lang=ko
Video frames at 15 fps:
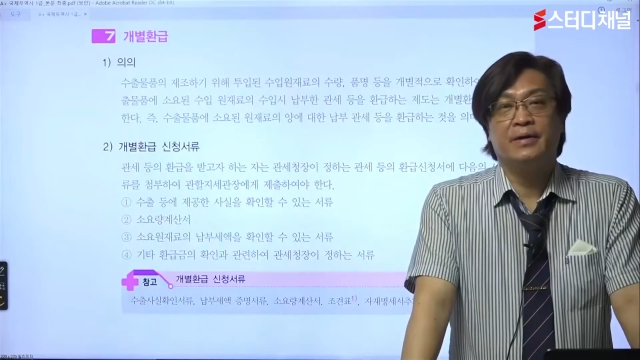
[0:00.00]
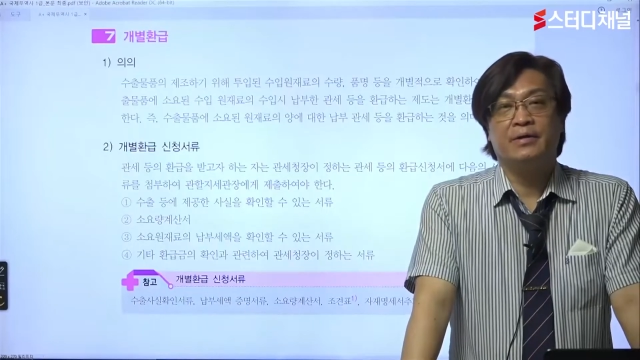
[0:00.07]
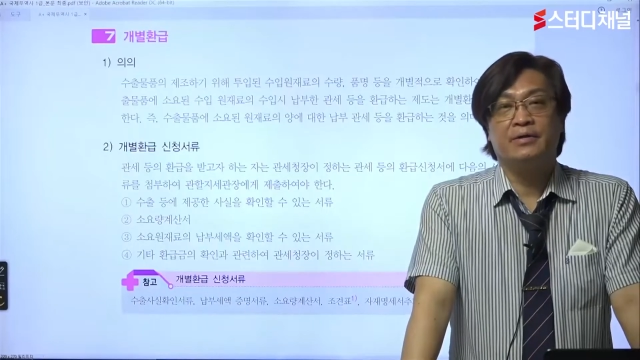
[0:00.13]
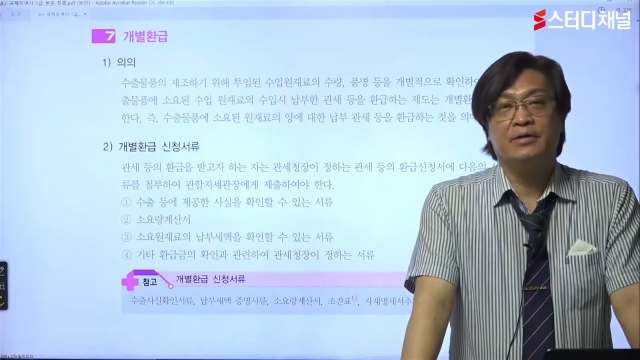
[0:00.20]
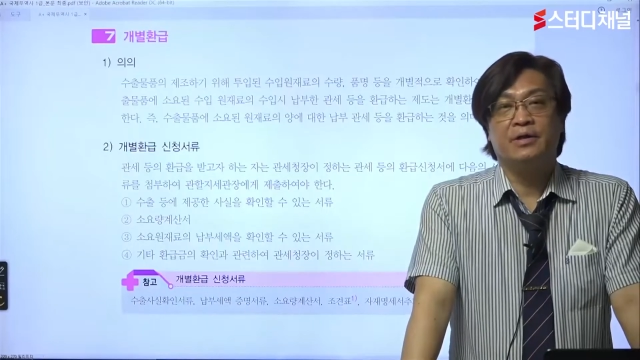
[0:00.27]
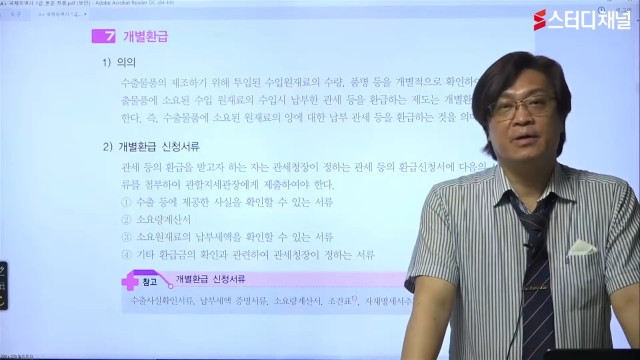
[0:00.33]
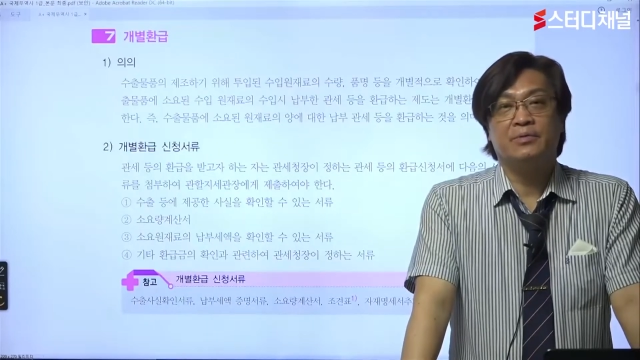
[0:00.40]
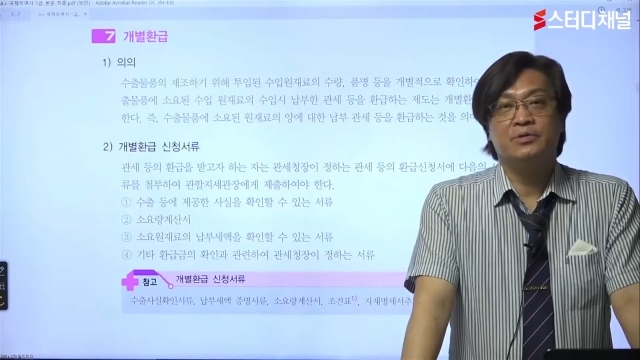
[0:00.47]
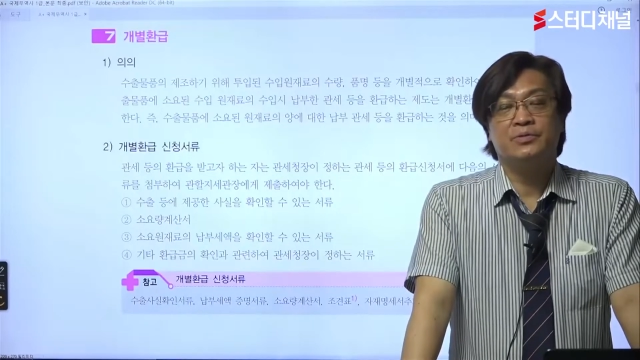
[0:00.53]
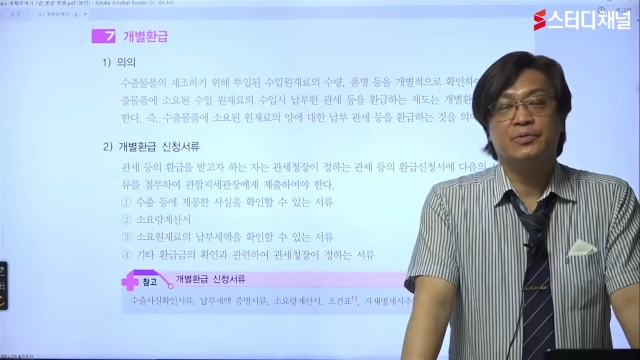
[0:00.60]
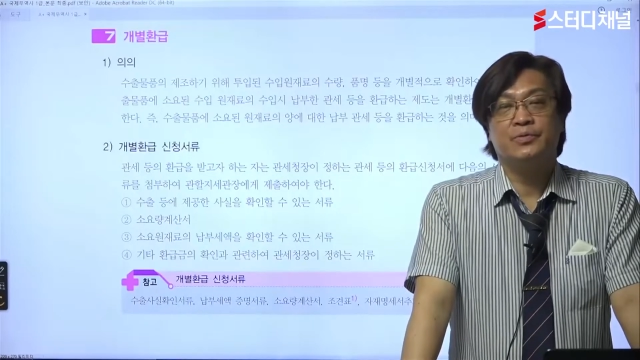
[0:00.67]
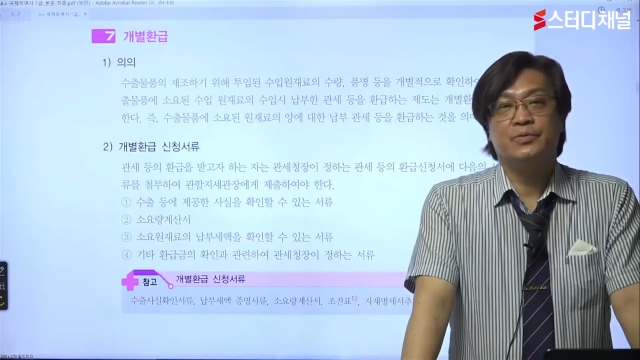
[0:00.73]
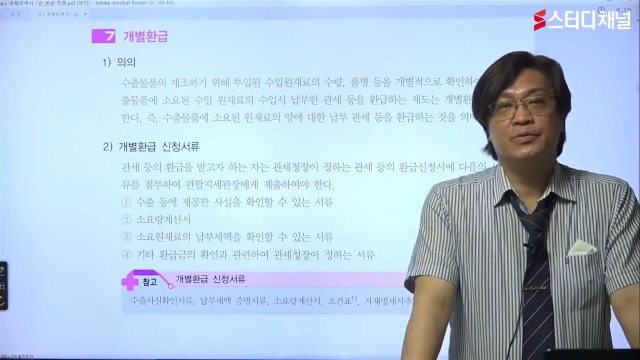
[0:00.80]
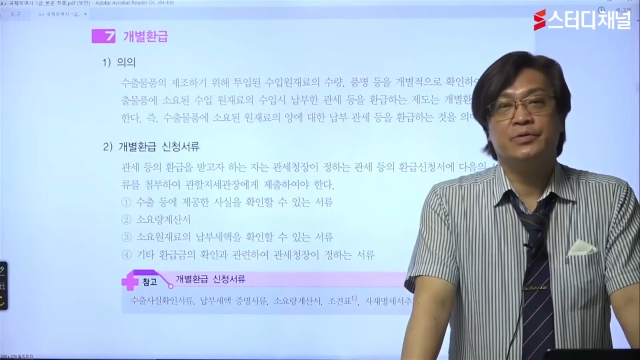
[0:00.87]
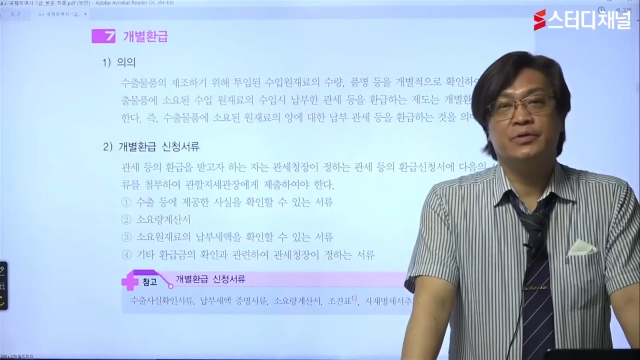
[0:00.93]
그래서 나머지
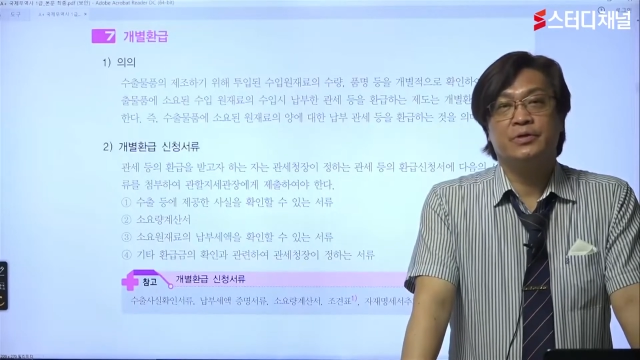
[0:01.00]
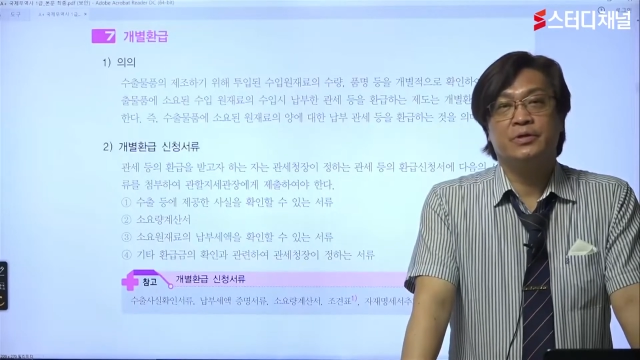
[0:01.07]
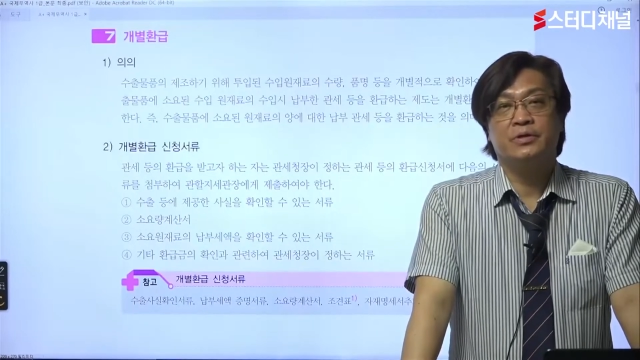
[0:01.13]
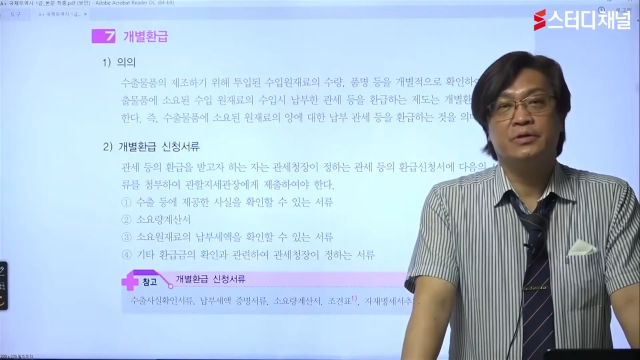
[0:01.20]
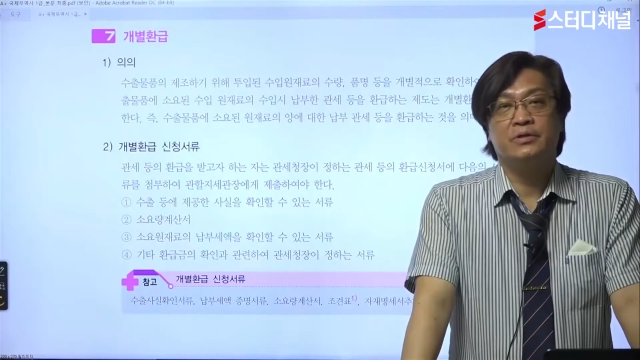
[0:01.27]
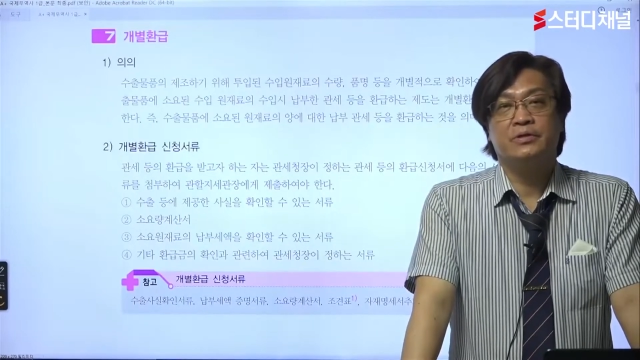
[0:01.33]
부분들은